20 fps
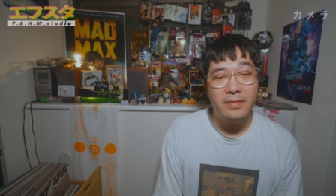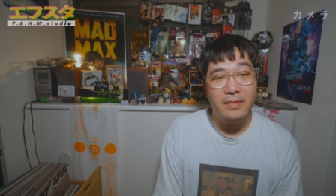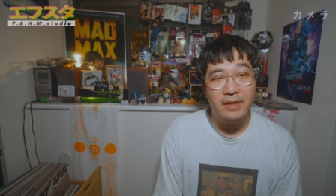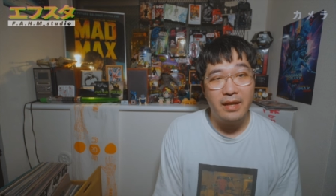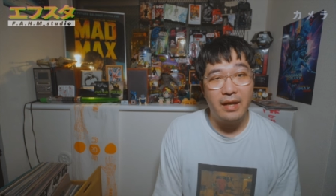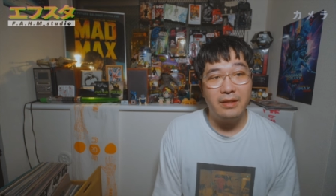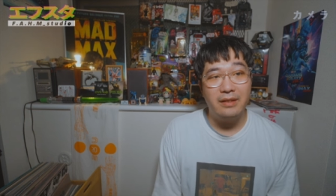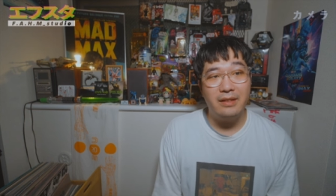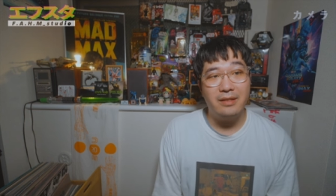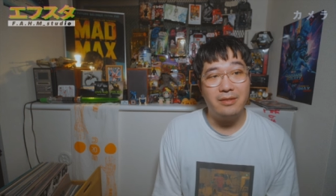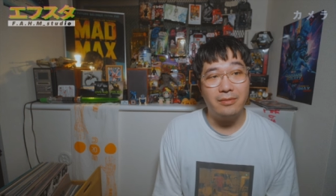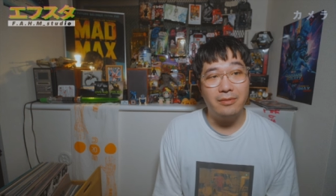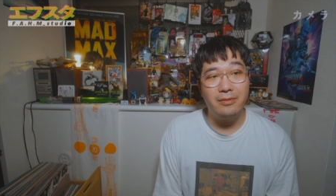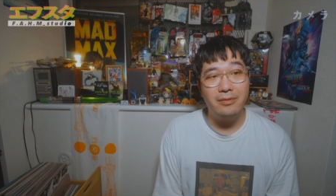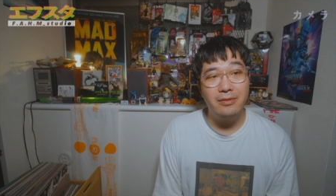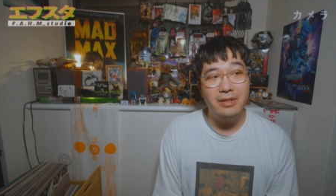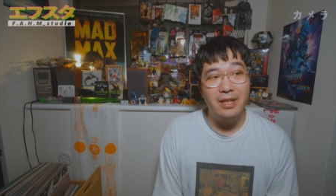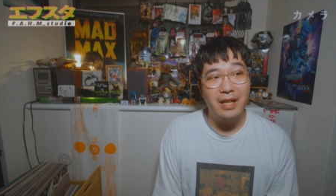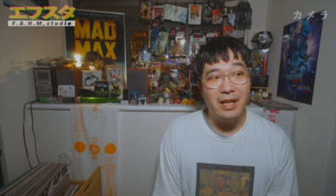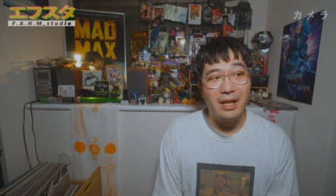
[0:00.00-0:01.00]
はい、でそ
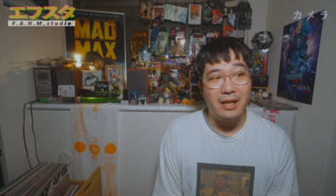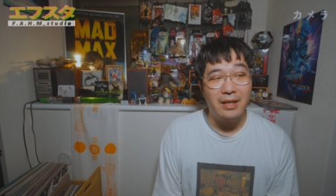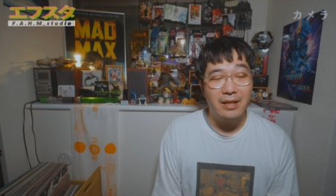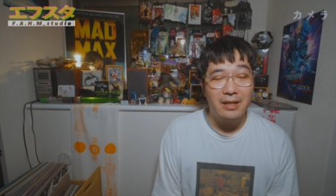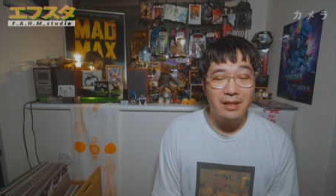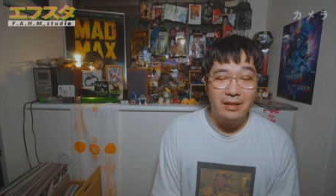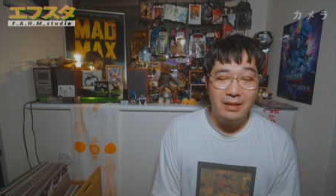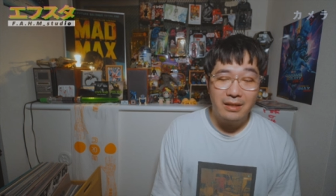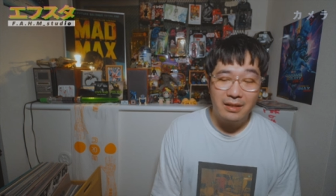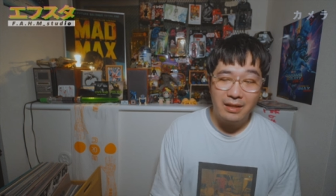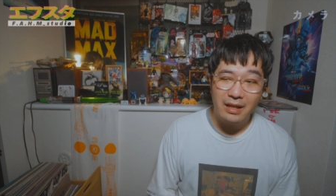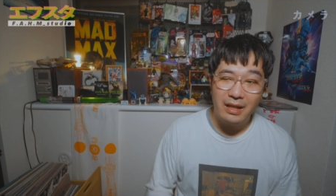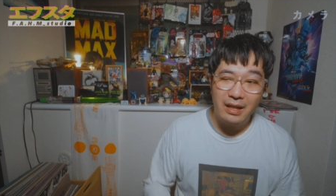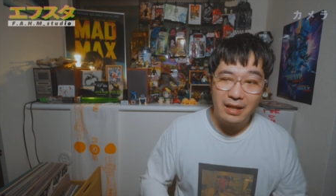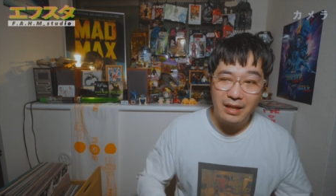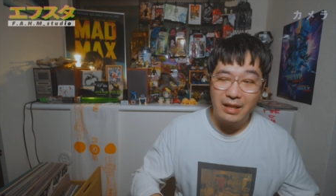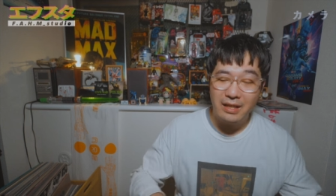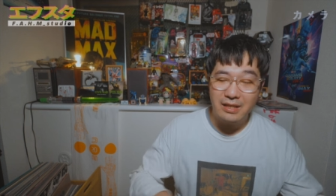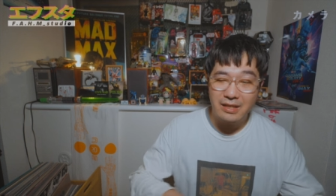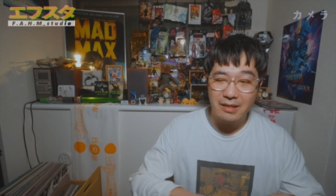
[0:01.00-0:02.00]
こで、えー、